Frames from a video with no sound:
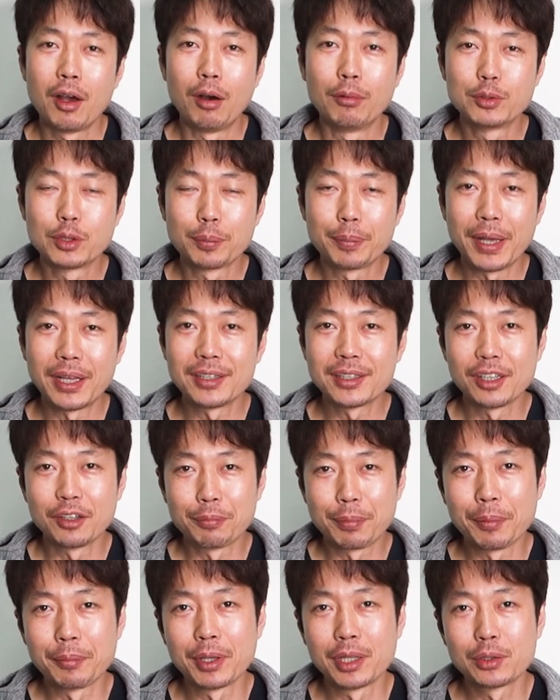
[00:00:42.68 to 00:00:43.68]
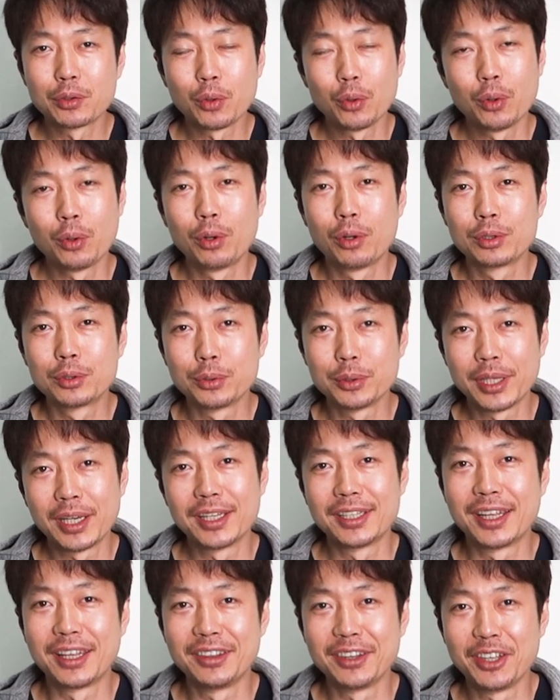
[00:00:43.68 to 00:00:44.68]
엄청 빠르게 600명이 또
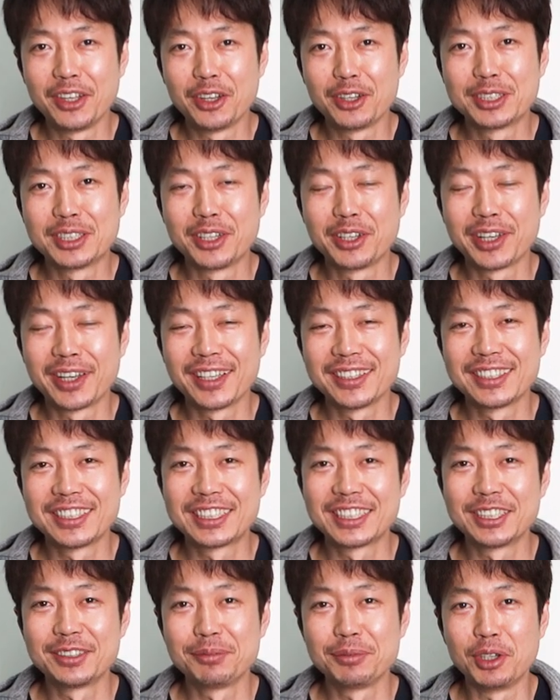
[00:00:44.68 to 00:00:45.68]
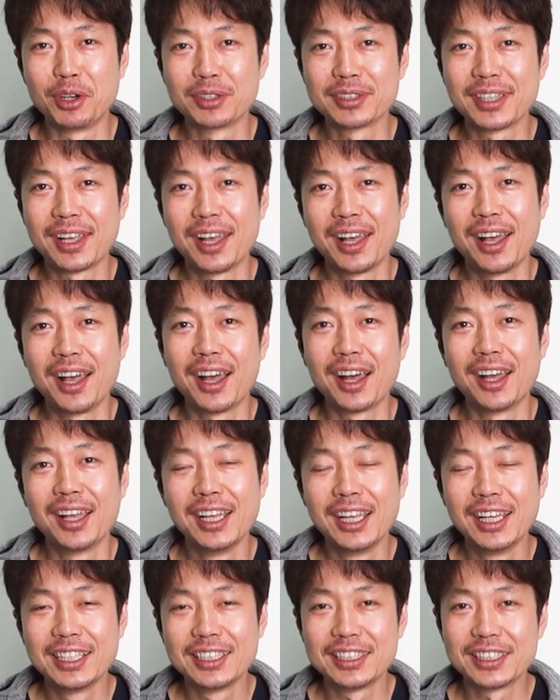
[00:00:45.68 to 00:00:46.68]
도달이 됐네요. 저희가 지금 영상,
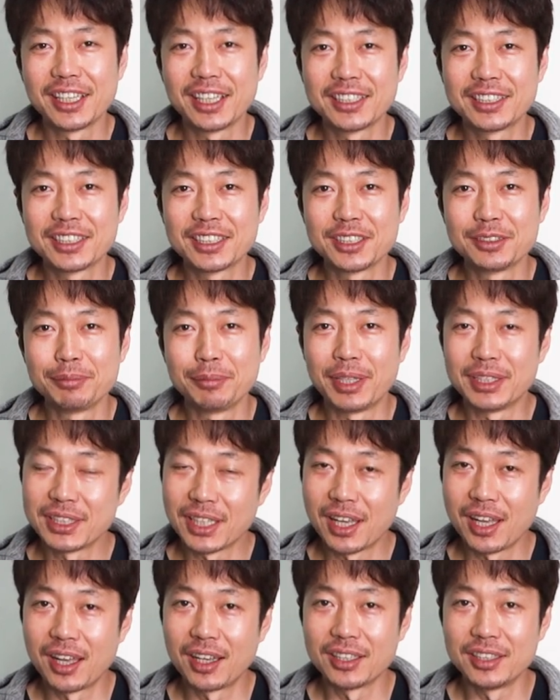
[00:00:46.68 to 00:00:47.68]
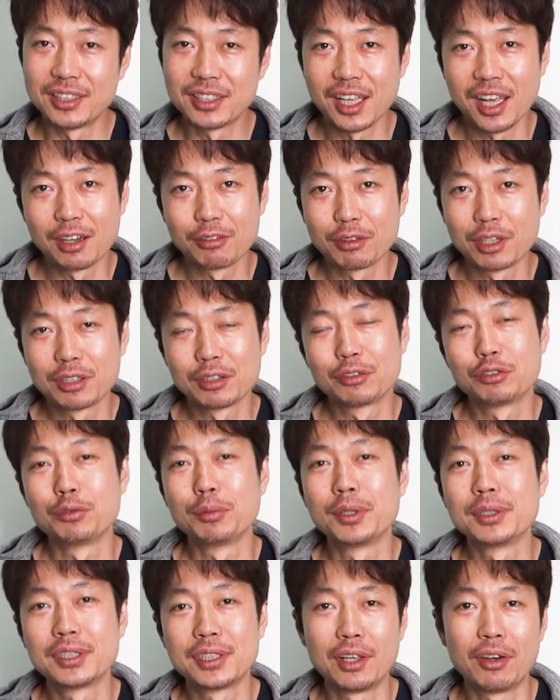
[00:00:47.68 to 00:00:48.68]
이게 지금 매장 이사하고 나서
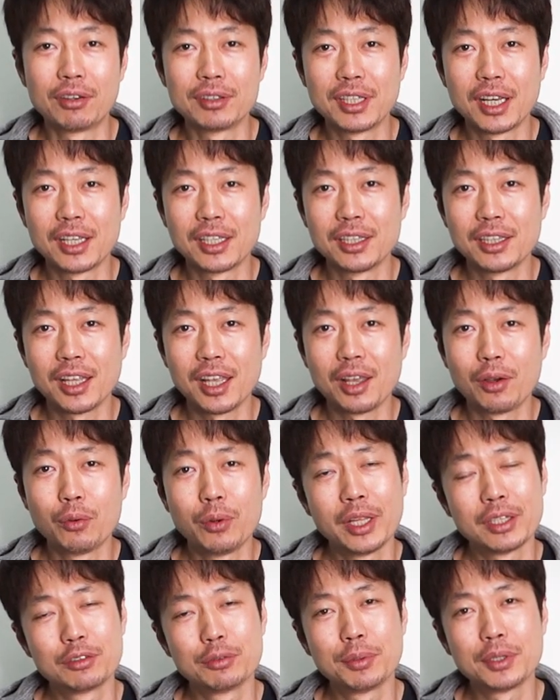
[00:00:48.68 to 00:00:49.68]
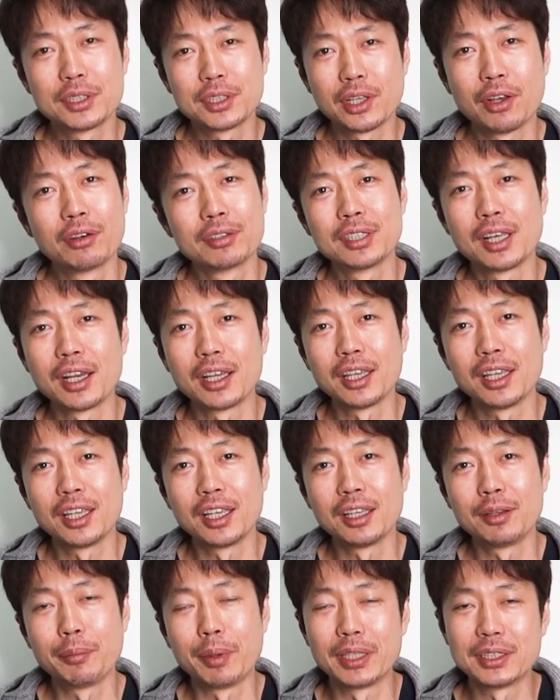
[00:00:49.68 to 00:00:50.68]
두 번째 영상인데, 원래 두 번째
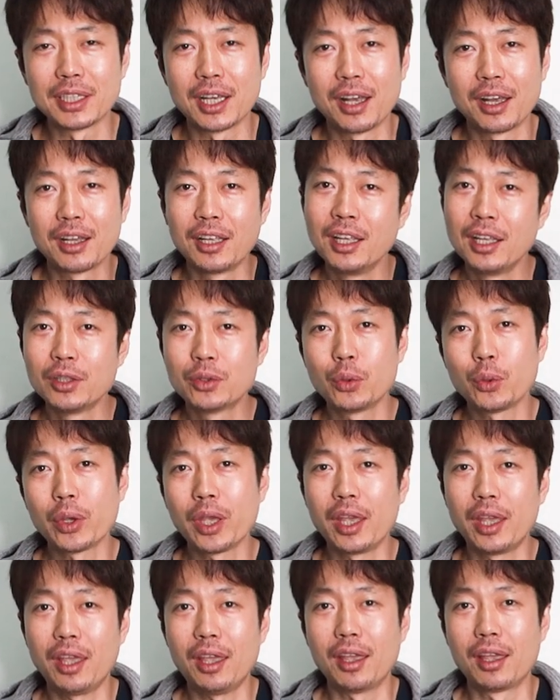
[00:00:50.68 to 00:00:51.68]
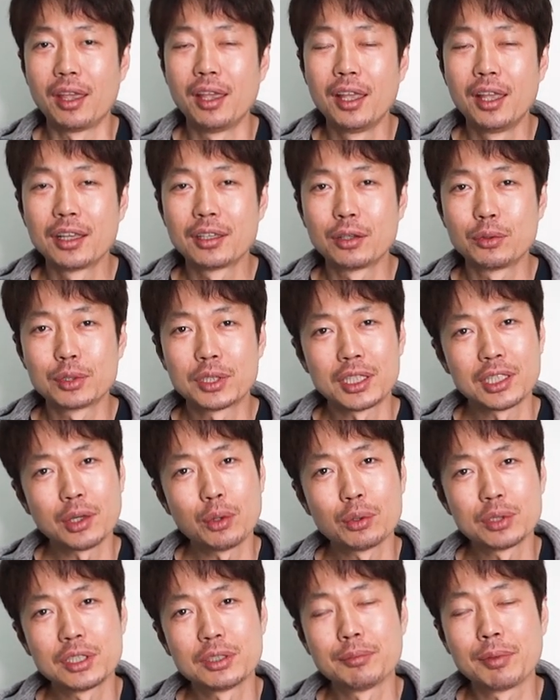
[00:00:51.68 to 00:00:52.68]
영상이 매장 소개, 그리고
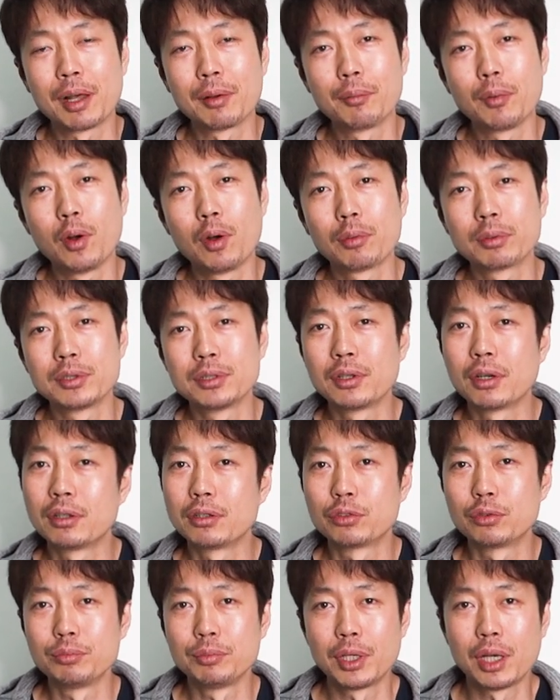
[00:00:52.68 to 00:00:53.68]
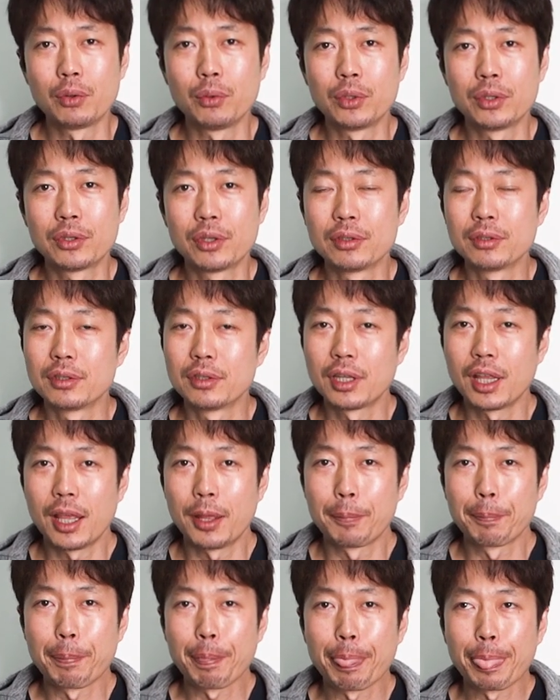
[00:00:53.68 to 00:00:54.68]
찾아오시는 방법, 그거를 준비하고
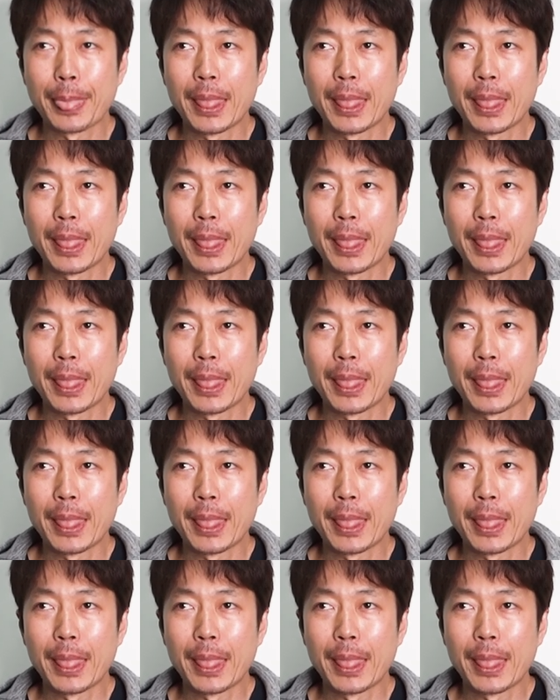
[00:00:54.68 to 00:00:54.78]
있었는데,